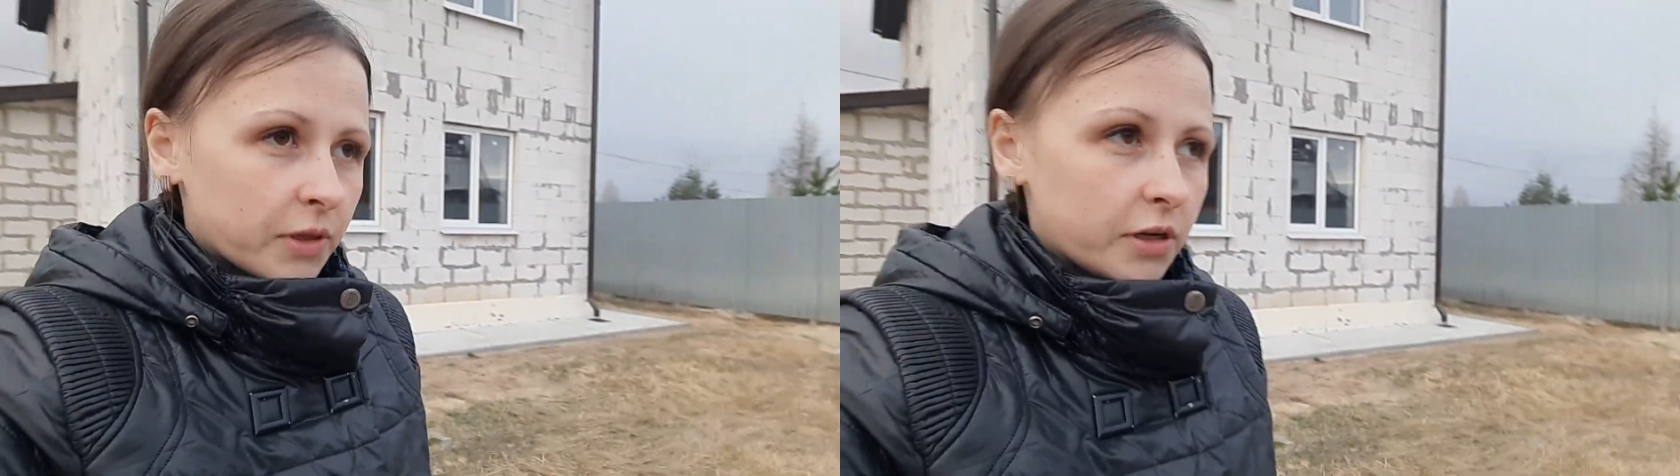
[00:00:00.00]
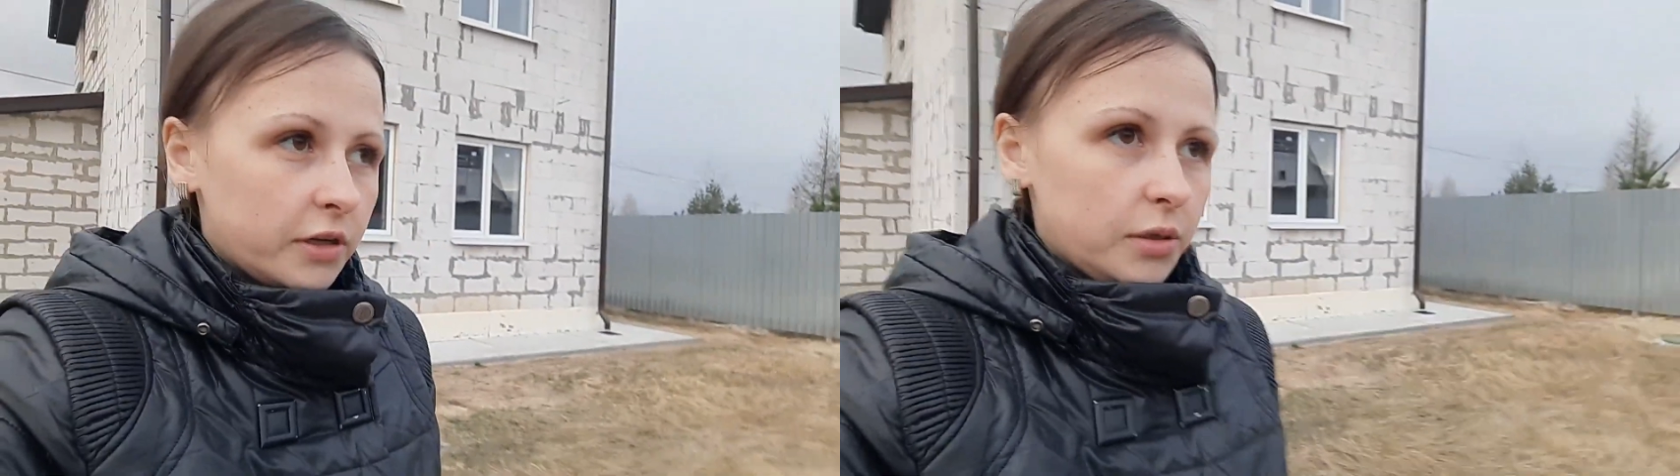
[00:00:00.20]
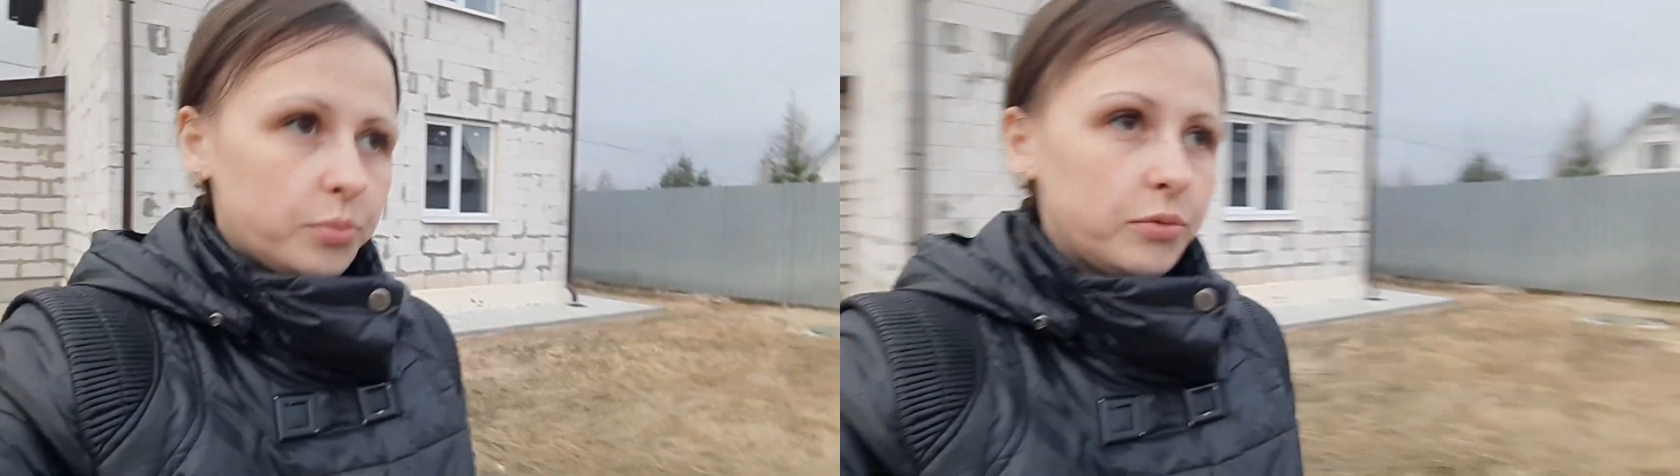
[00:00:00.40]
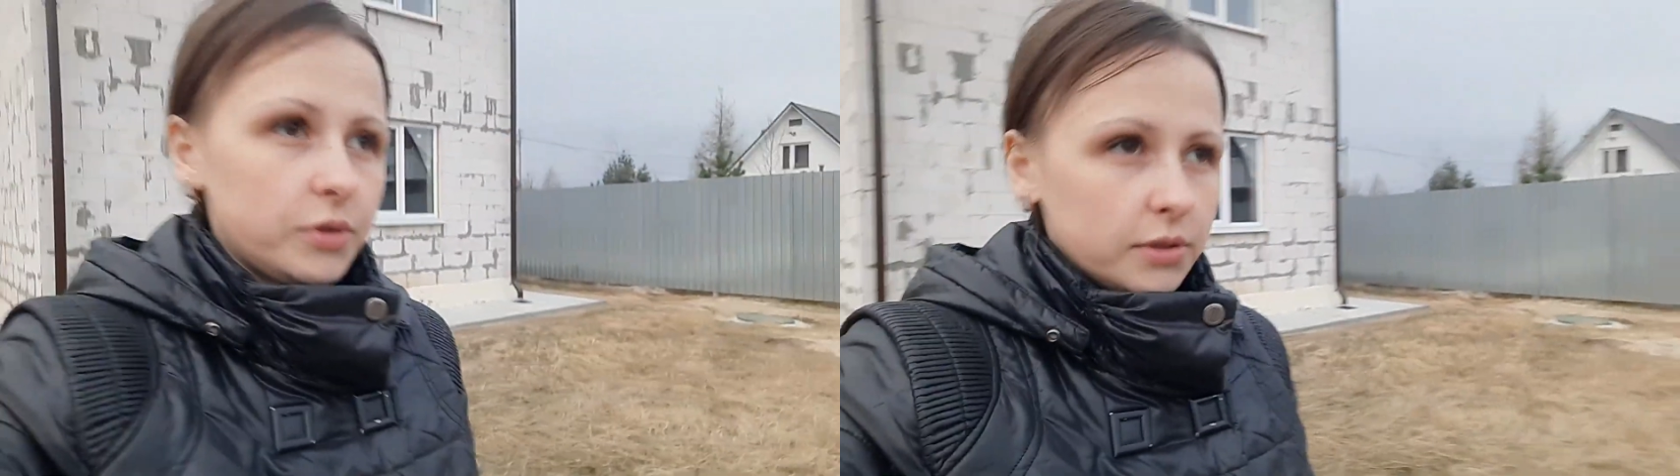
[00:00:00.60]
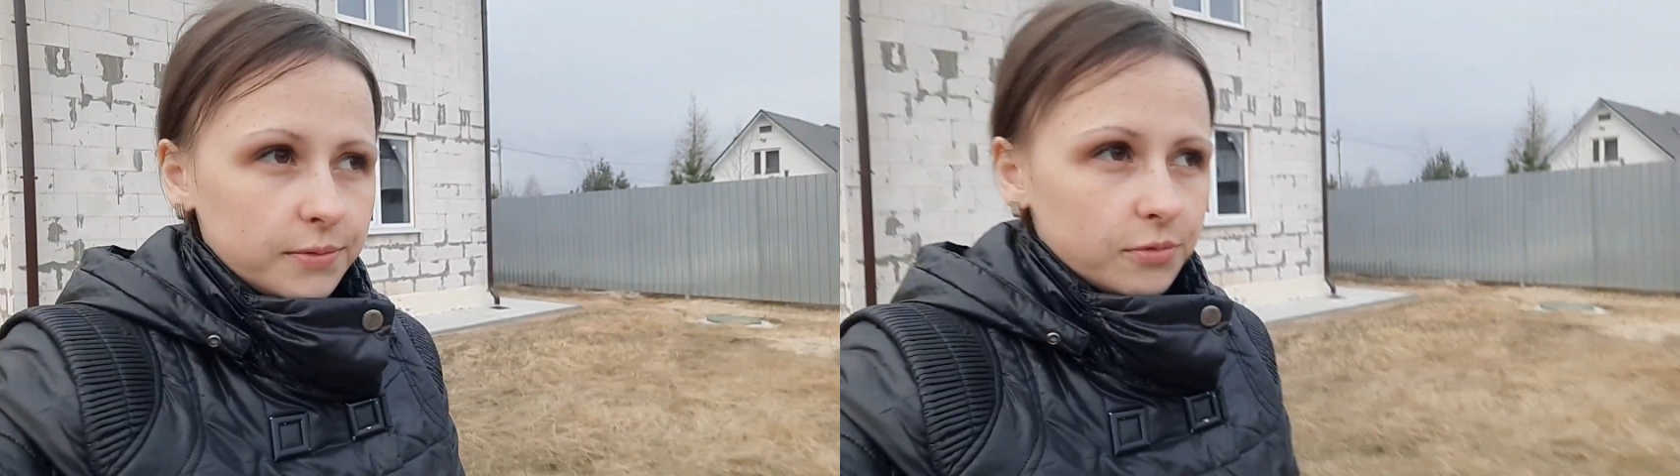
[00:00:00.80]
Хлеб у
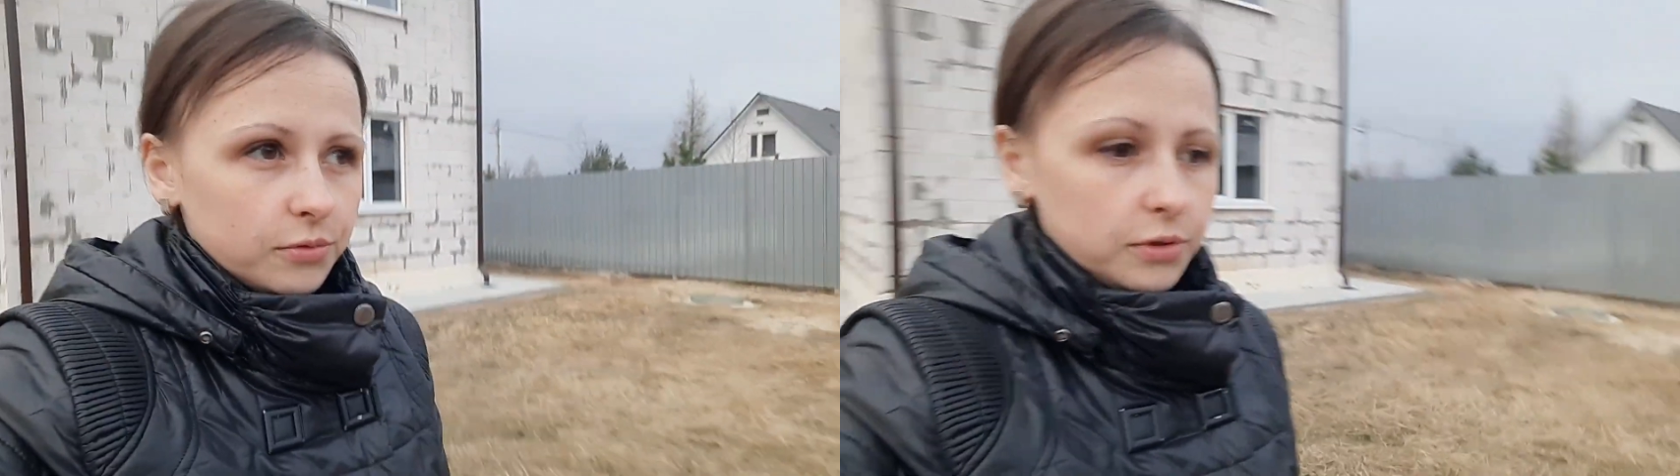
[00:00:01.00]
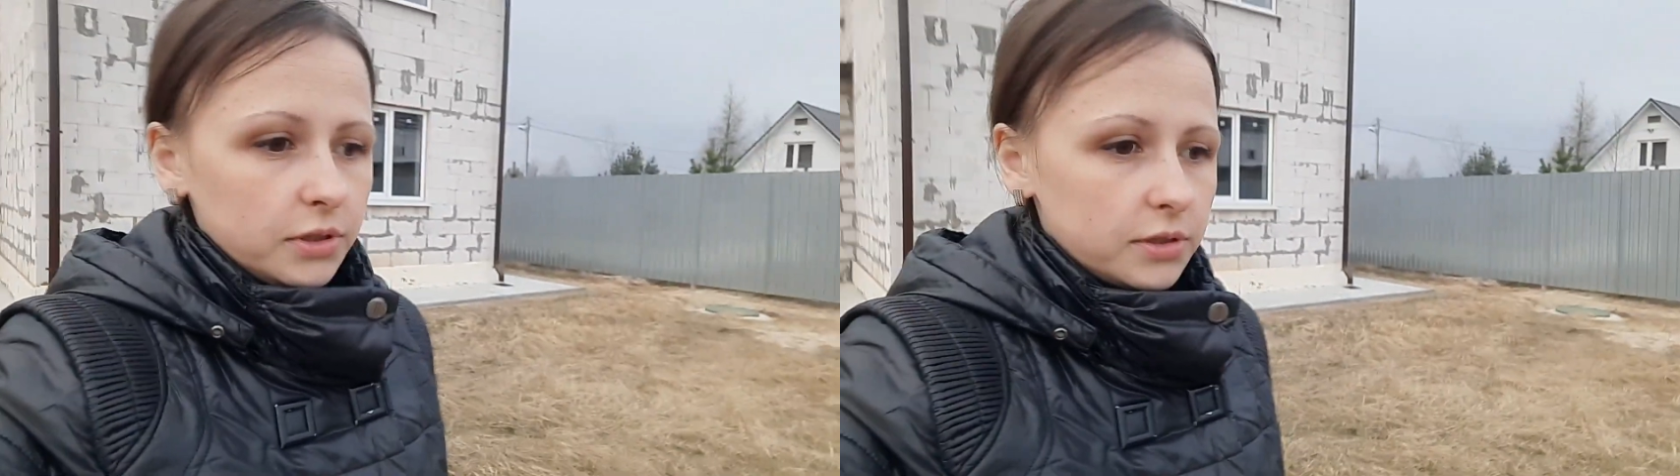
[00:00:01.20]
нас вроде есть,